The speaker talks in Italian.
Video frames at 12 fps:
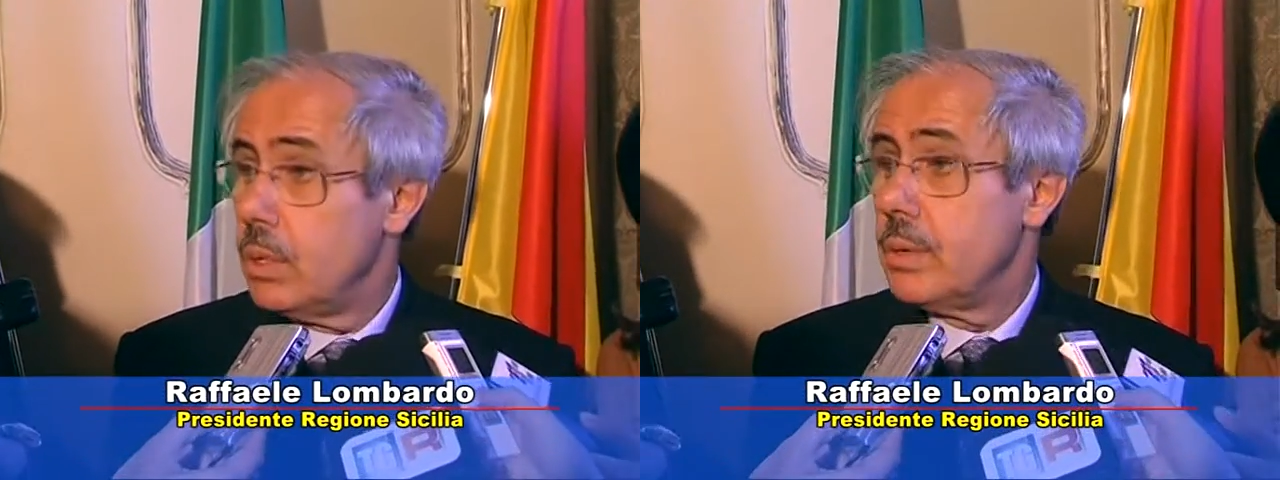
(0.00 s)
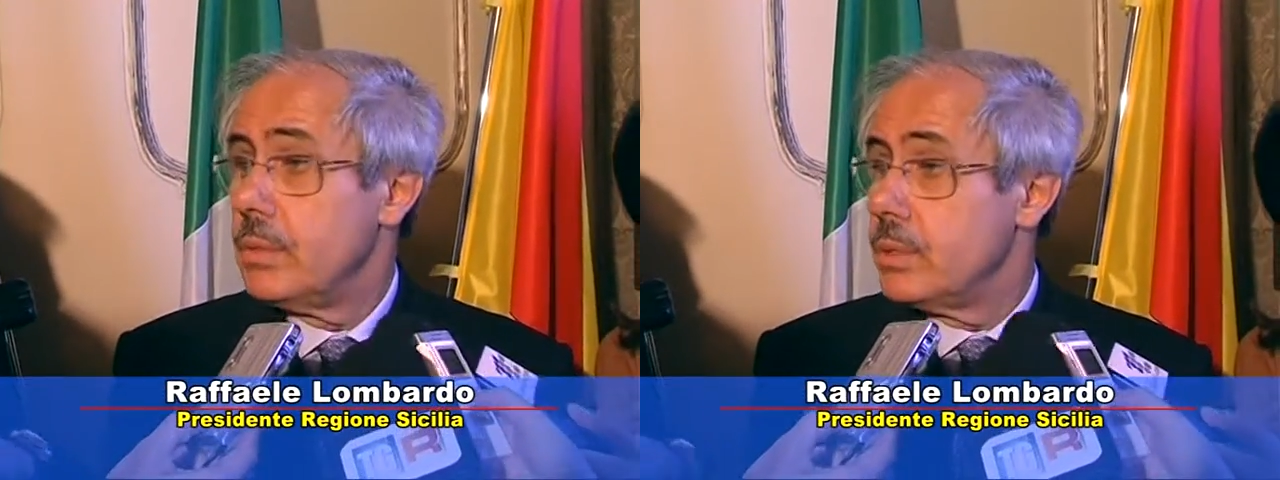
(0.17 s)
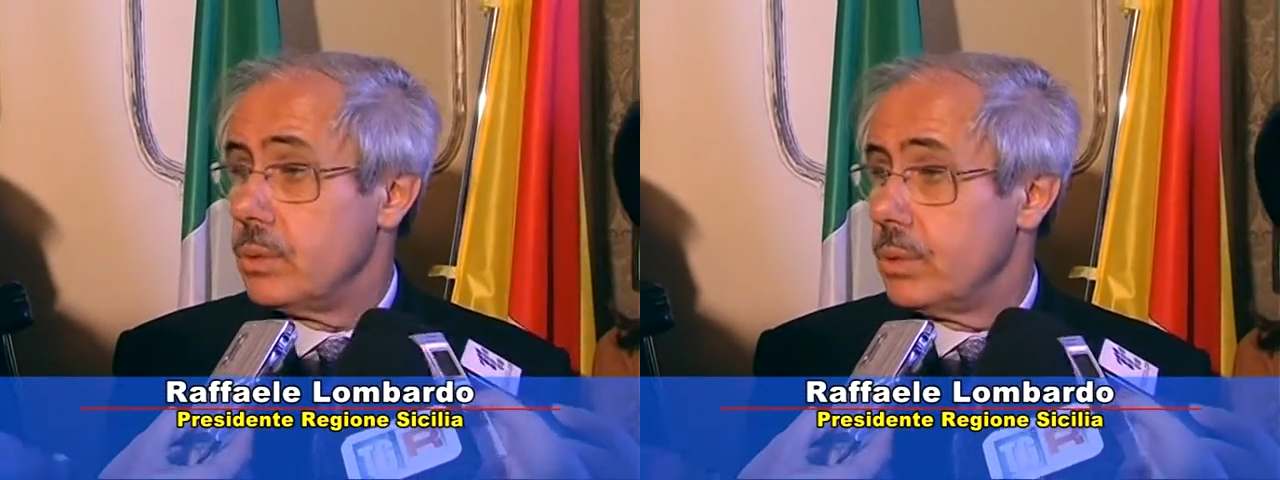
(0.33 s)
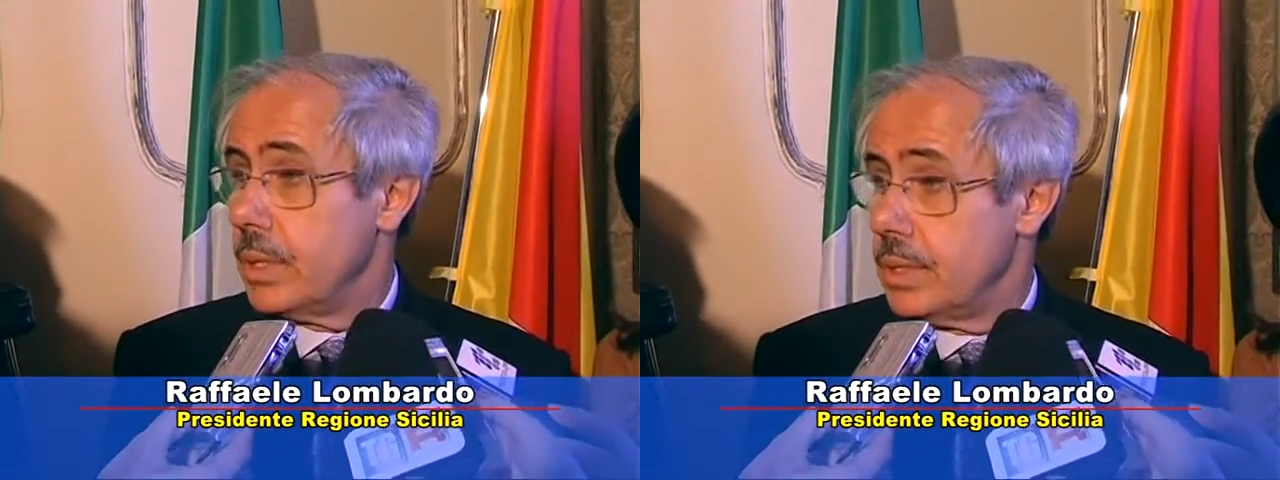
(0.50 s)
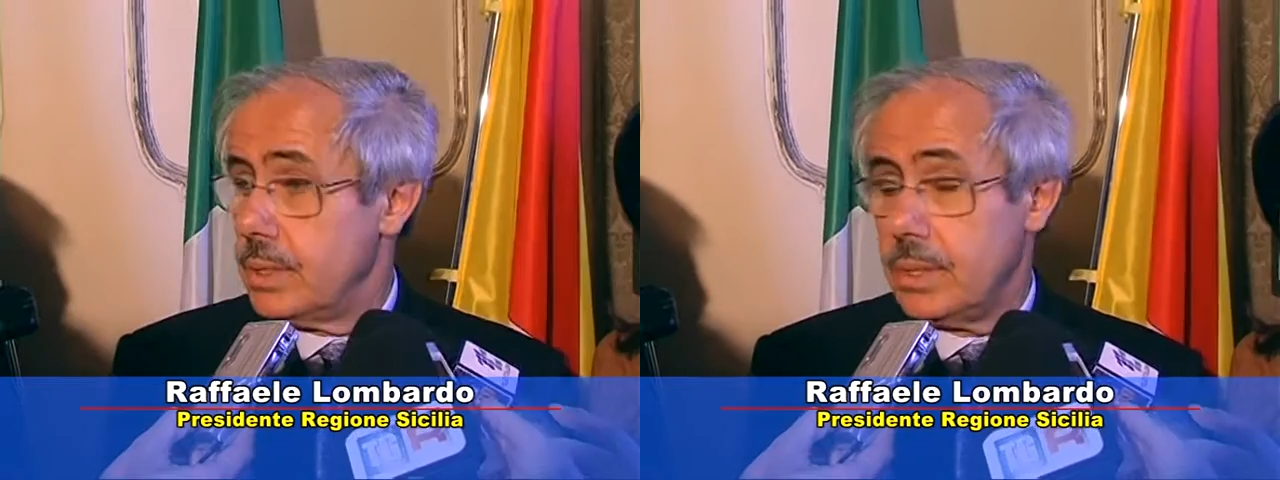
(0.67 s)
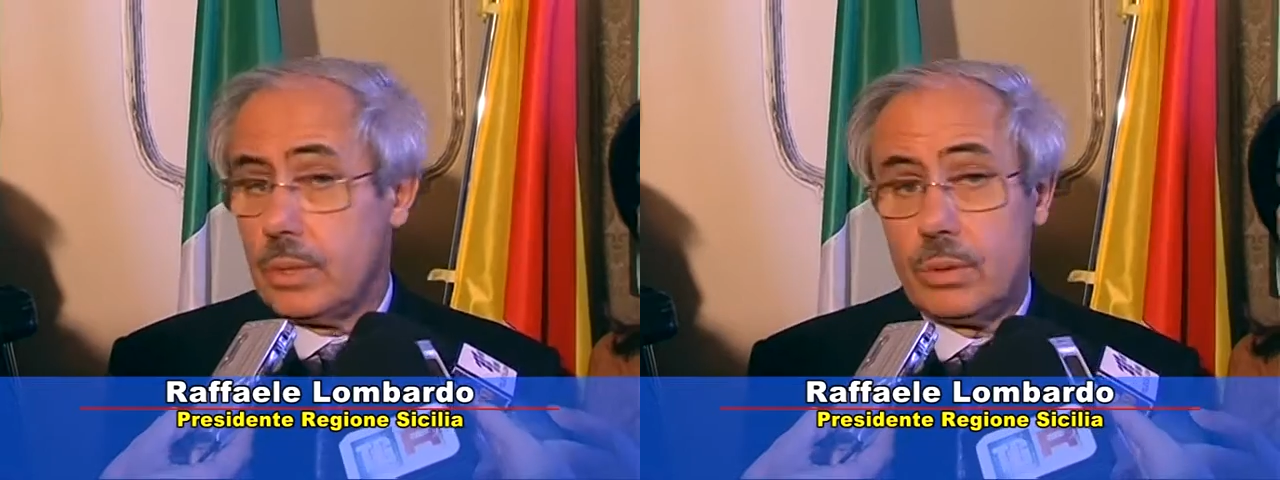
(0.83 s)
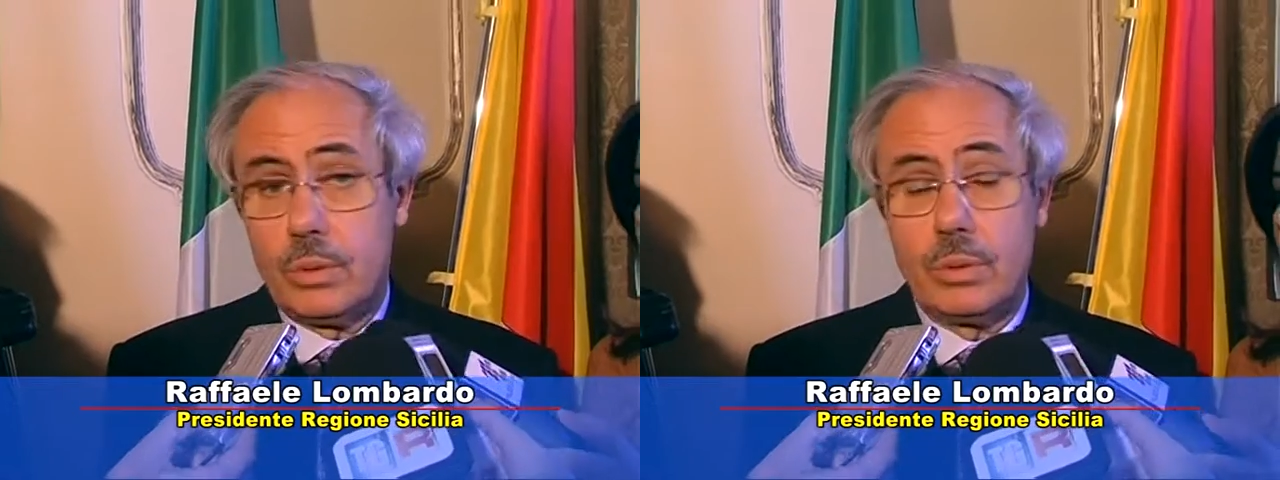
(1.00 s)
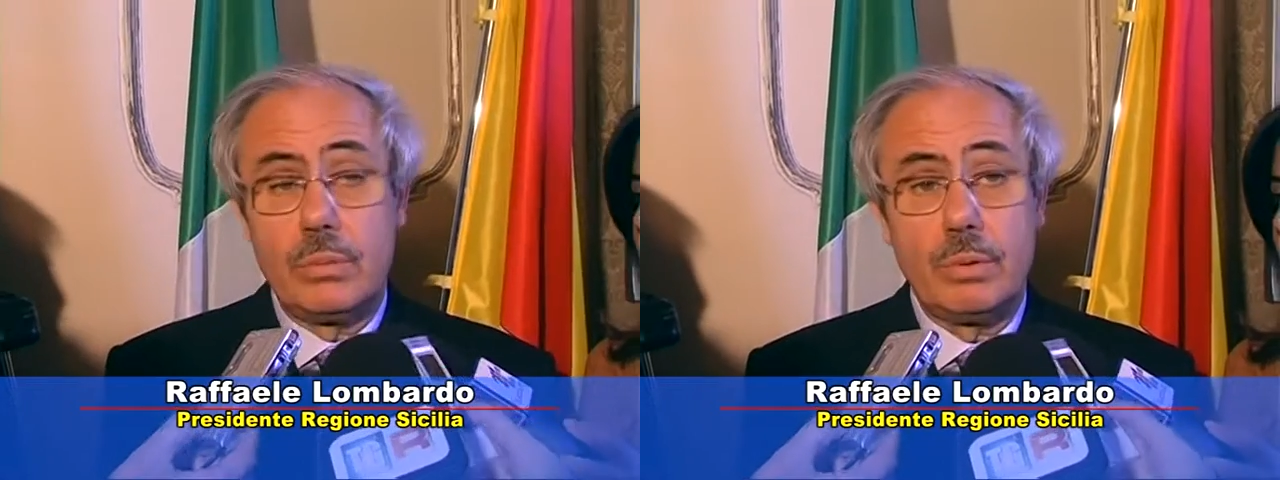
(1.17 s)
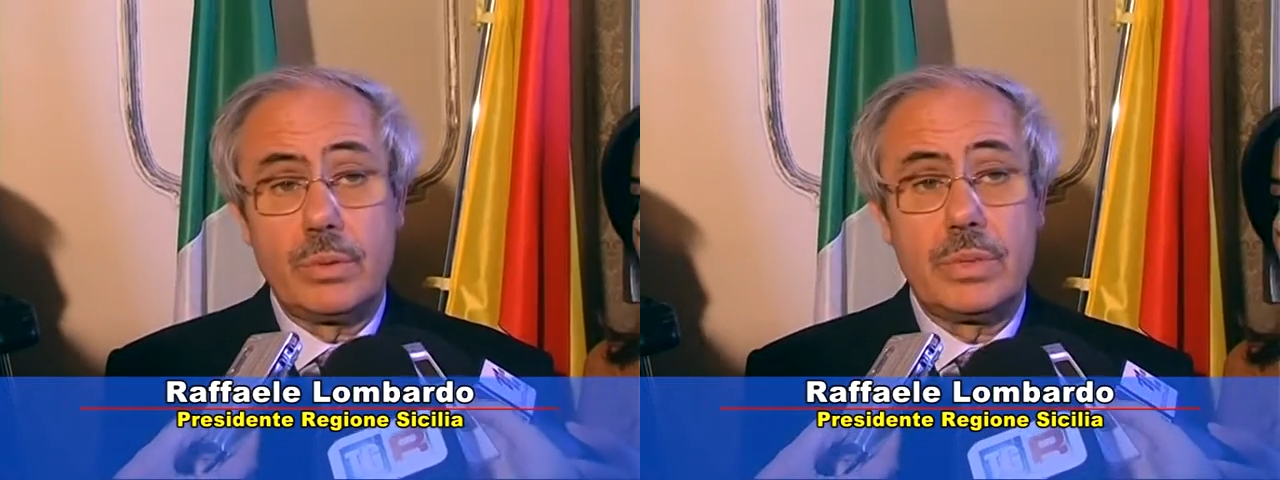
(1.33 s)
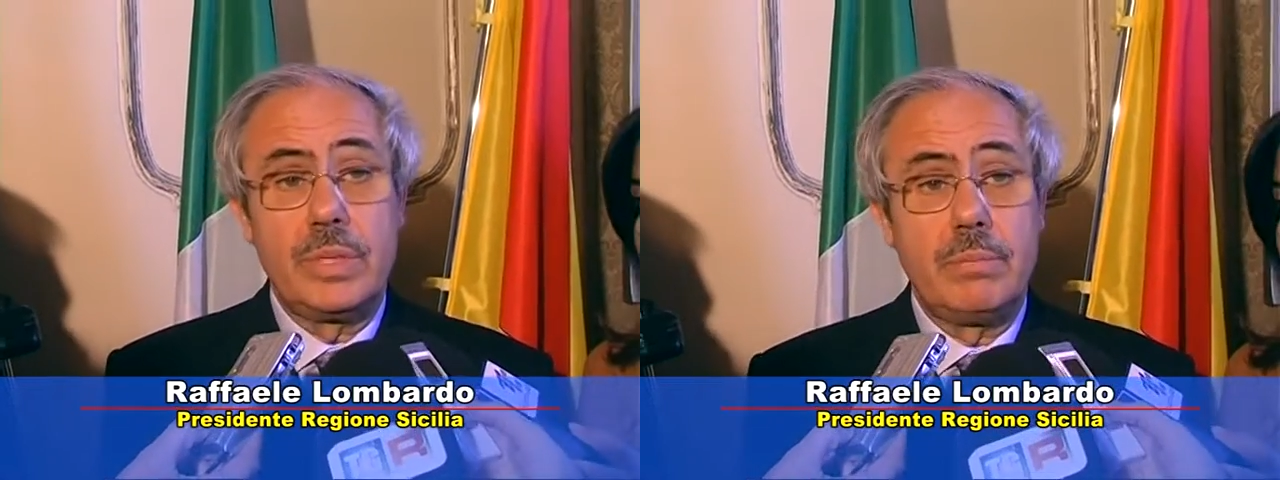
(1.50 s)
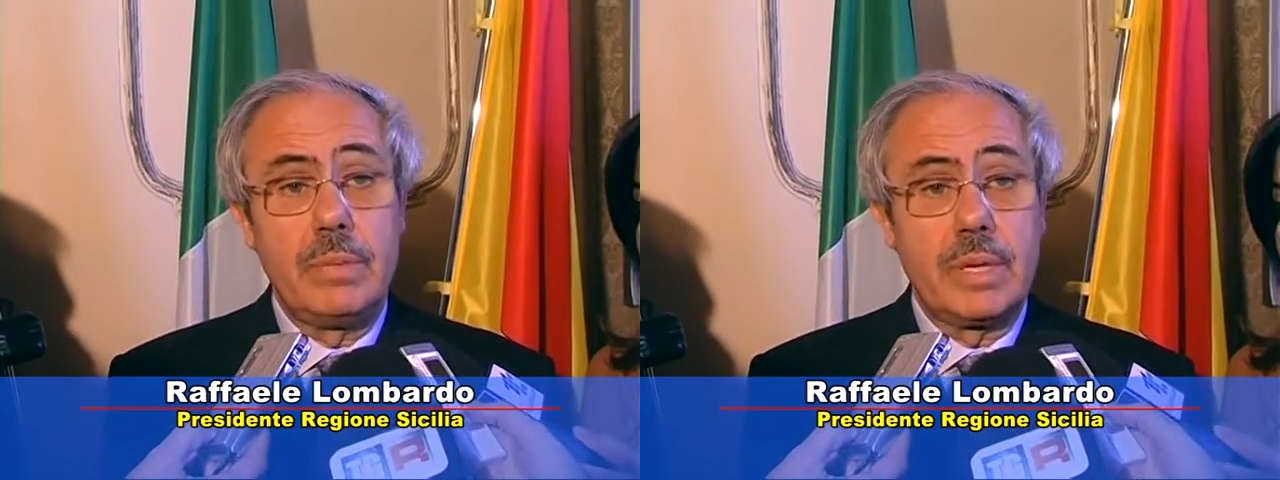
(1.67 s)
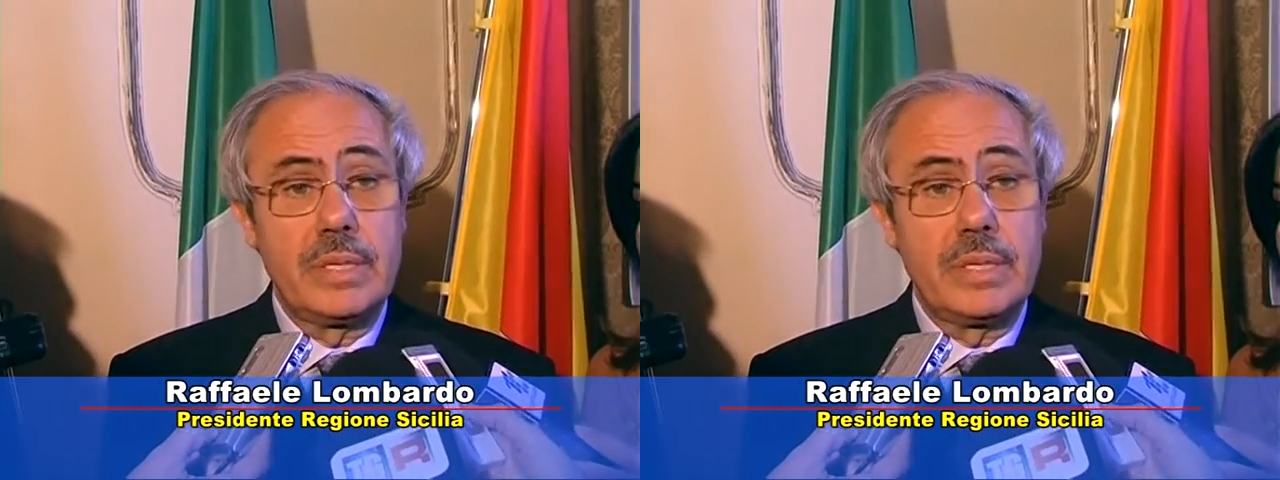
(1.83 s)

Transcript: le misure che, siano possibili,